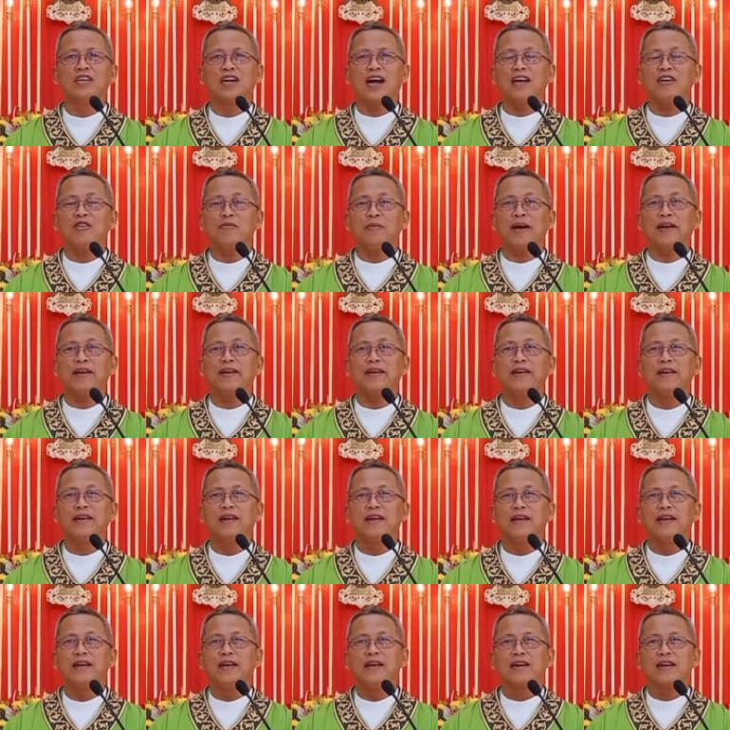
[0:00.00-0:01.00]
Nganuman
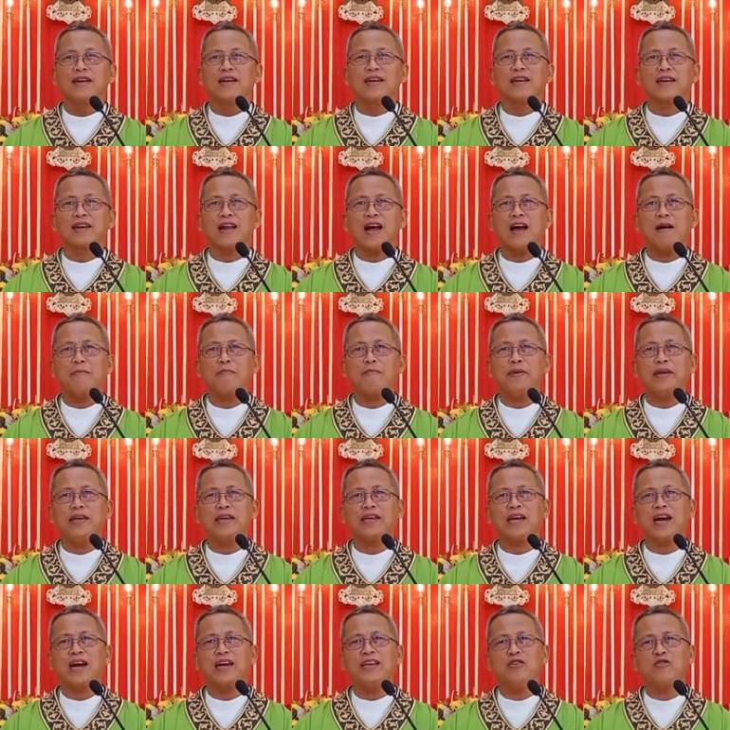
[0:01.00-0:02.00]

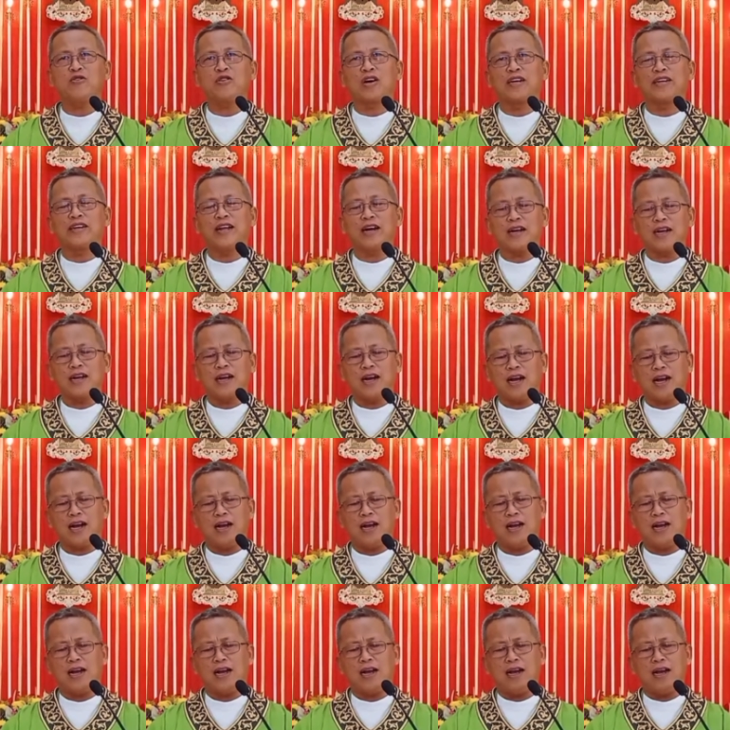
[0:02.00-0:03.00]
Grabe kayo
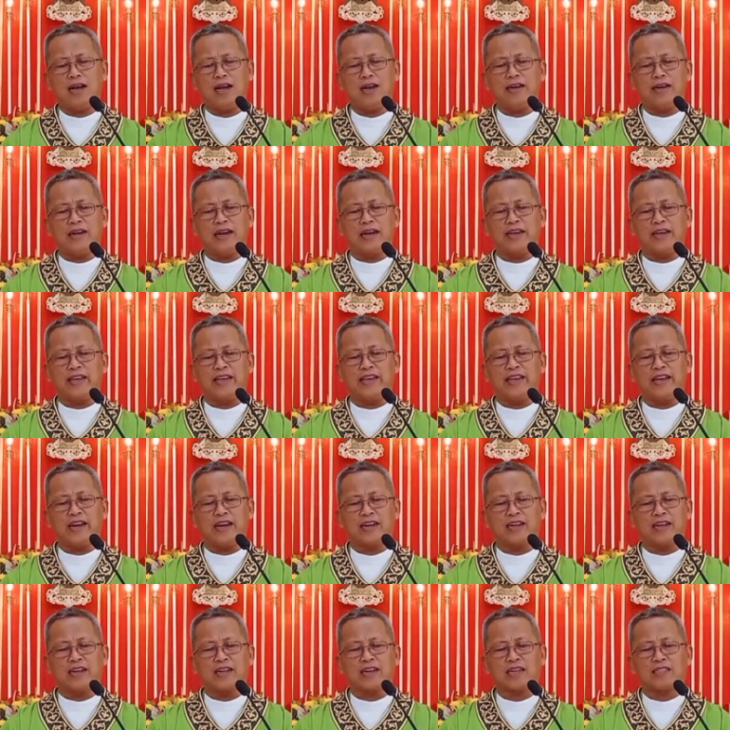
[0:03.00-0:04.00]
kadaghan ang
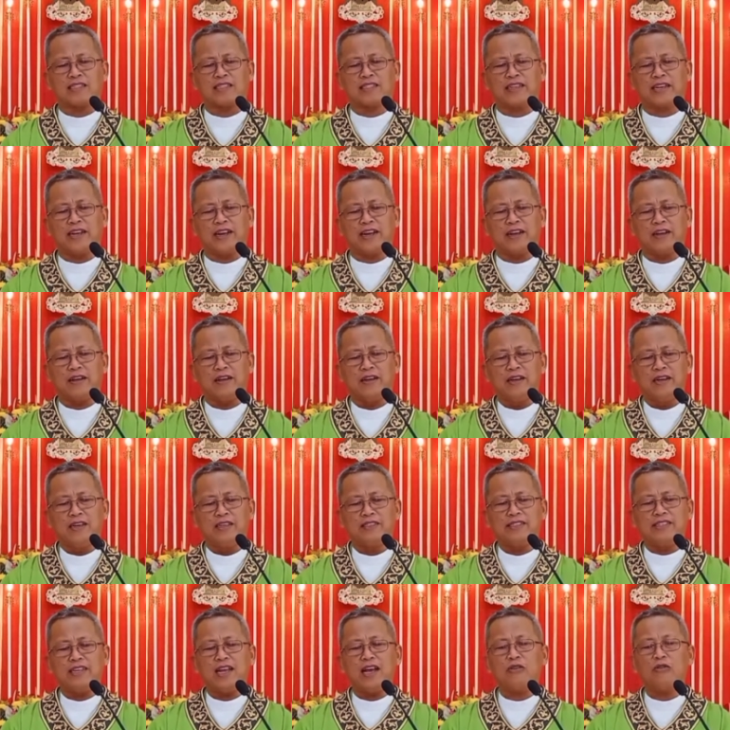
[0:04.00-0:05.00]
iyang
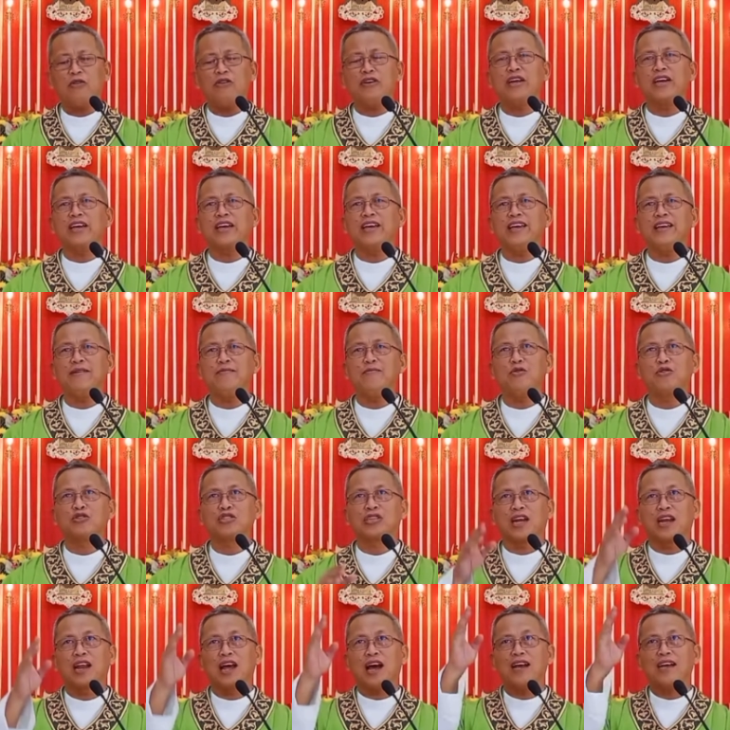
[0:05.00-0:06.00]
grasya. Siya go'y naghimo
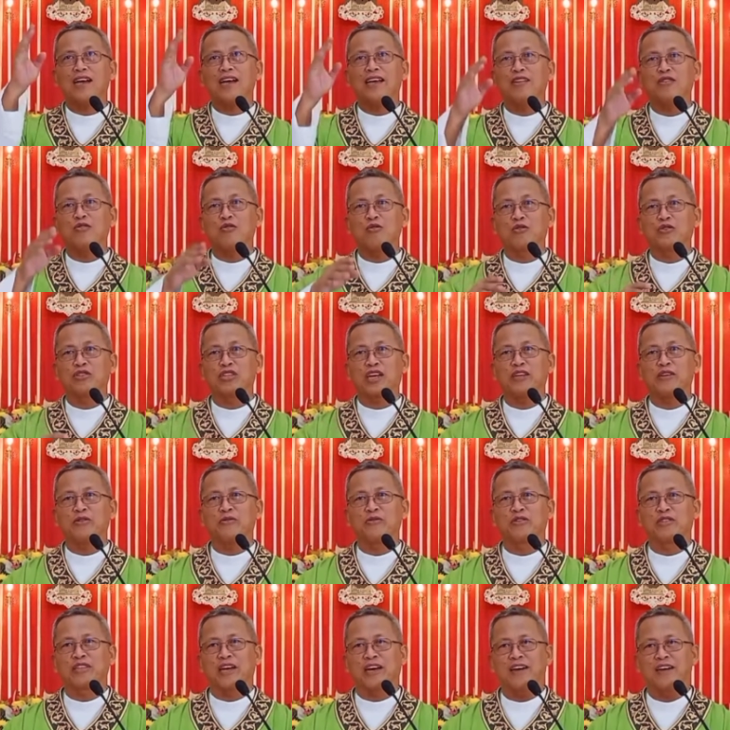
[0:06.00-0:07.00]
sa langit ug sa
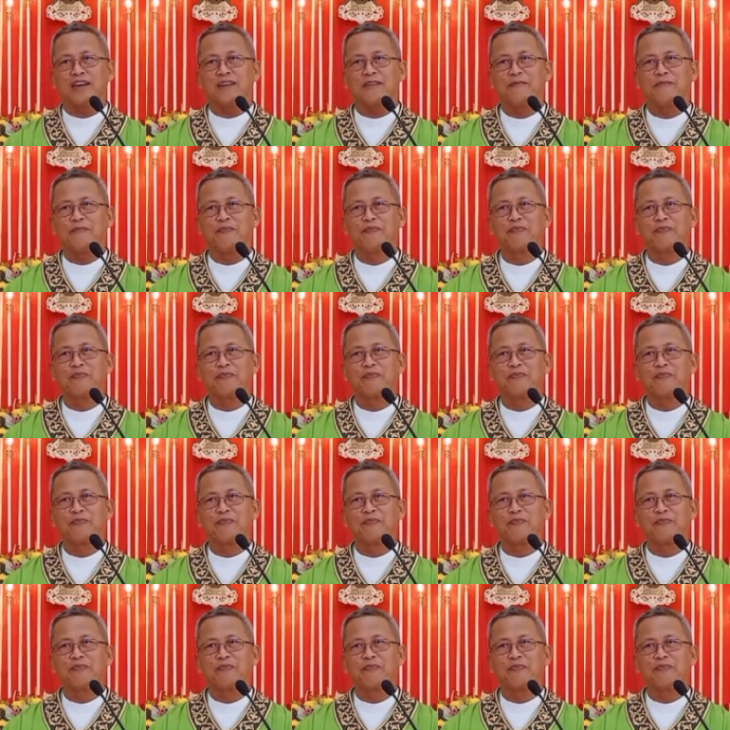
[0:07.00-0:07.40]
yuta.